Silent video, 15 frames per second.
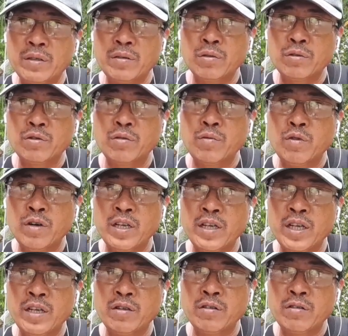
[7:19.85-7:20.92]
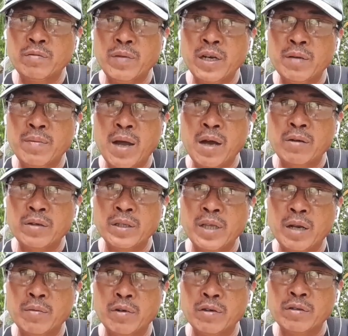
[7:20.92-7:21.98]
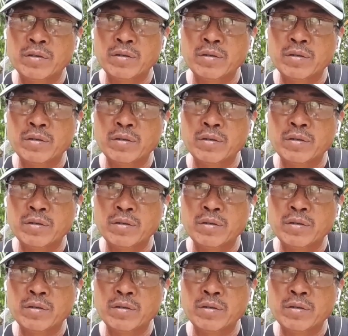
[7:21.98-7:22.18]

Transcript: tutubo ulit yan yung panibago niyang talbos